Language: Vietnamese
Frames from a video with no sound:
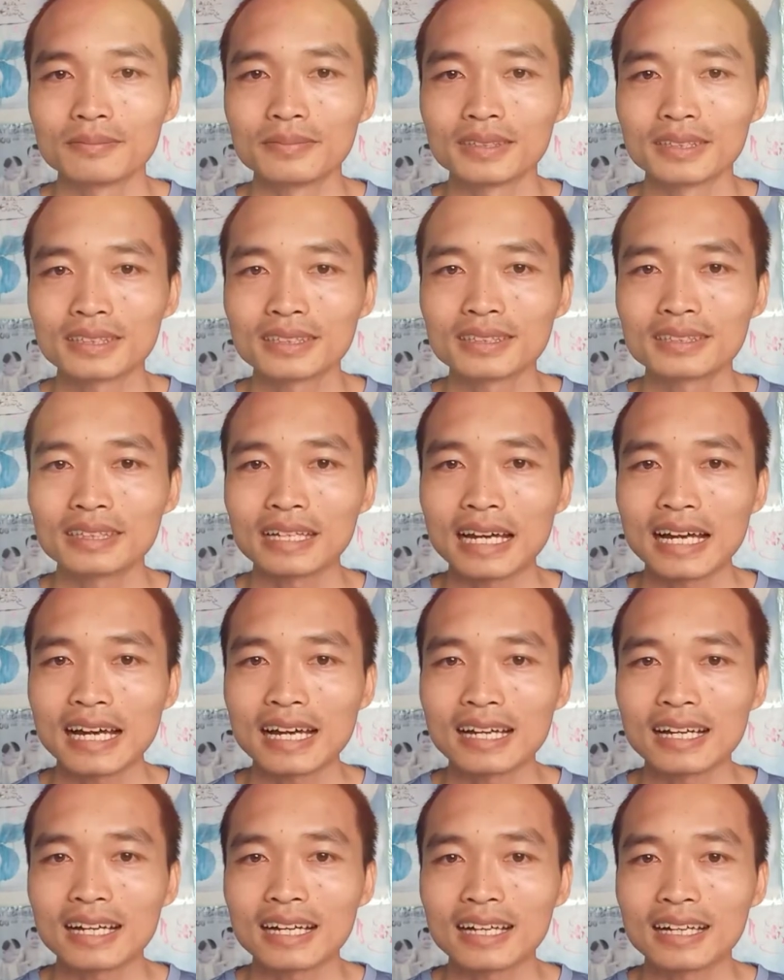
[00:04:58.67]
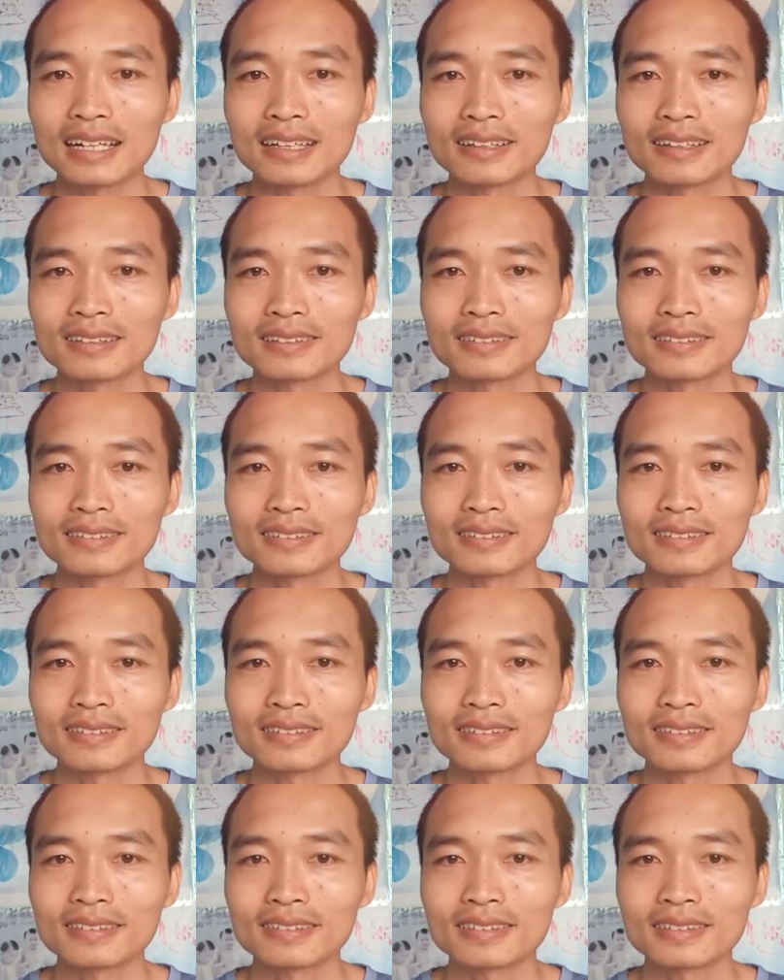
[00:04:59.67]
mình cứ nhà
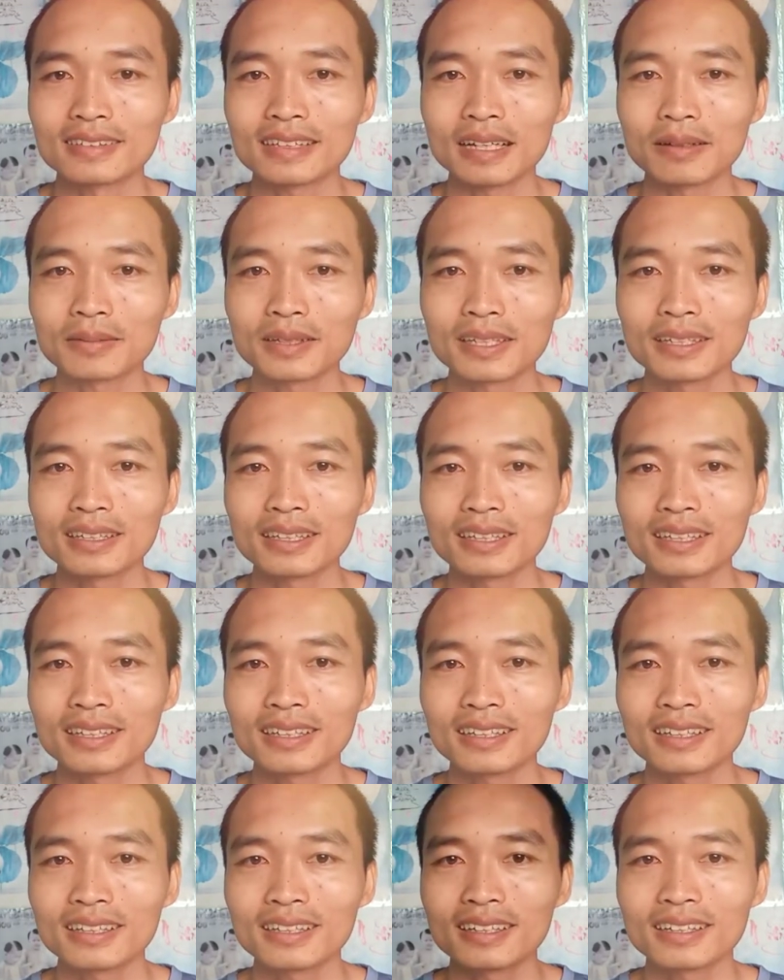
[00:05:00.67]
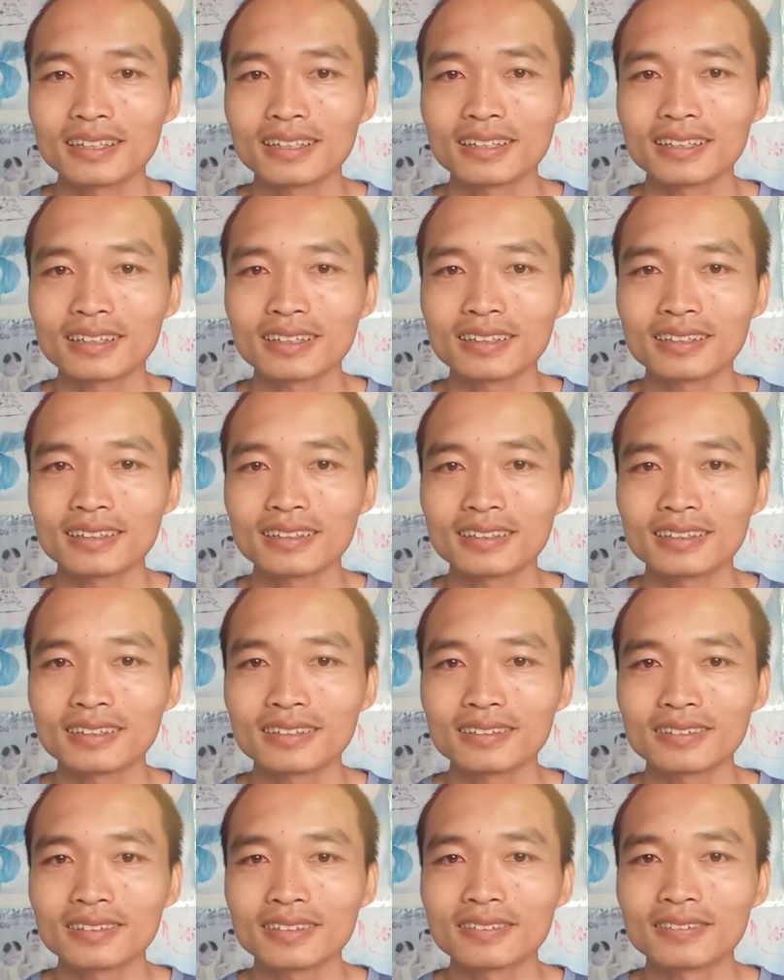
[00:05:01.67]
cảm thấy,
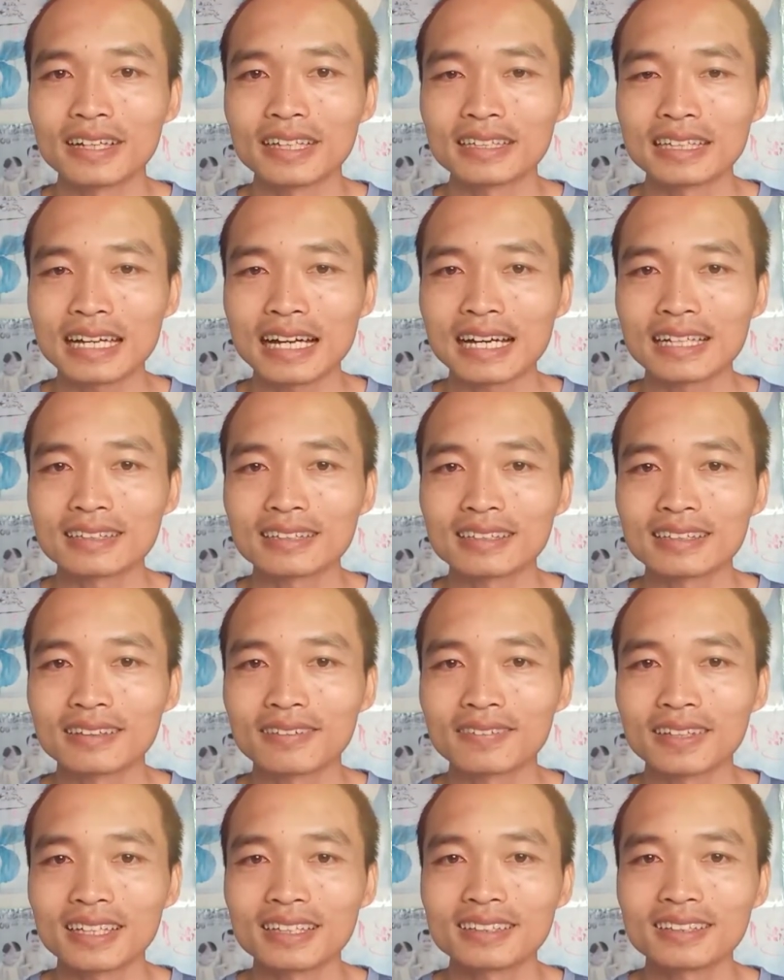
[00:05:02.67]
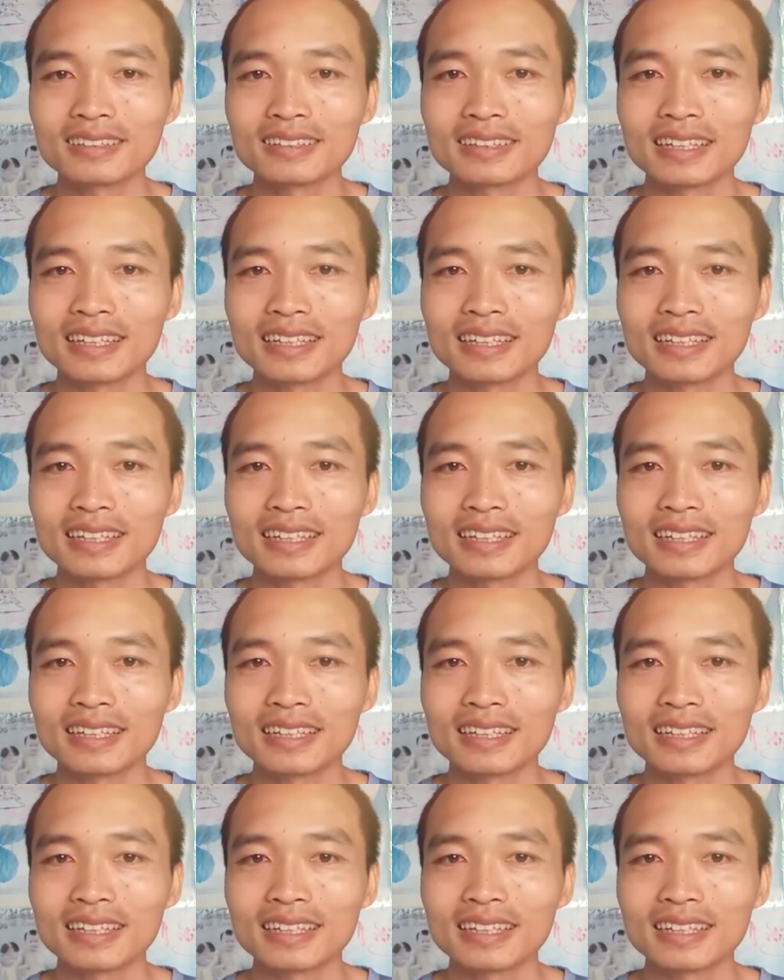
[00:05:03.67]
về nhà thì cảm thấy